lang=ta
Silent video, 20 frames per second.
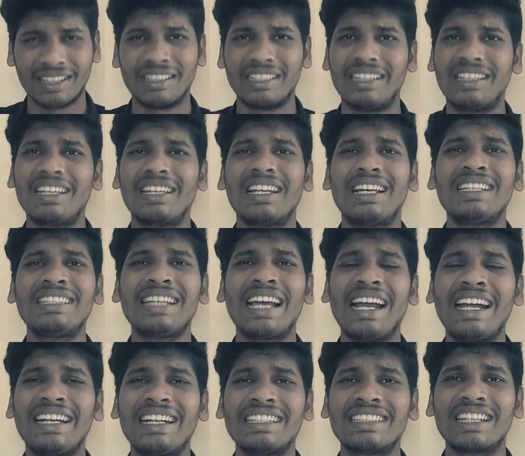இதுக்கெல்லாம்
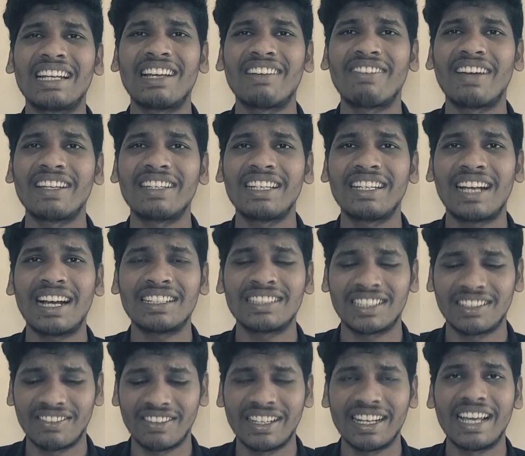சானிடைசர்லாம் வாங்கி
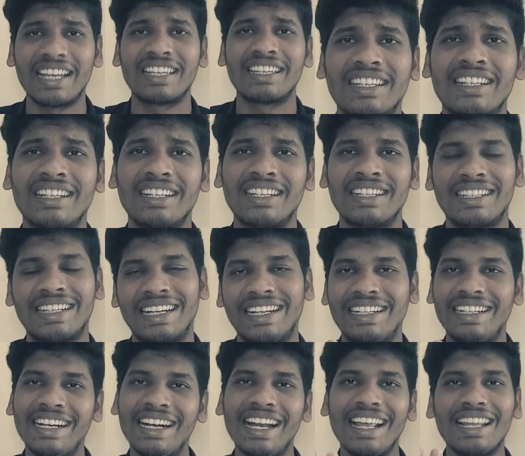காசை வீணாக்கினு
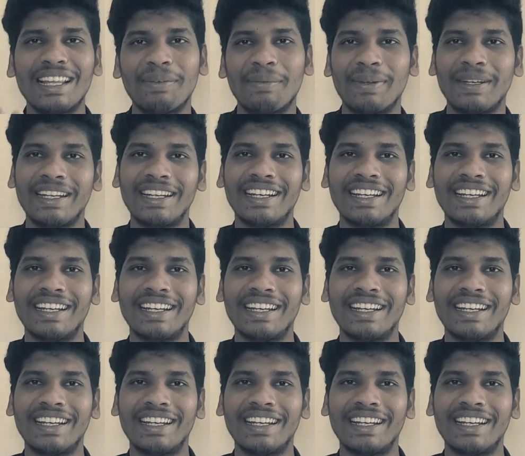என்னடா தம்பி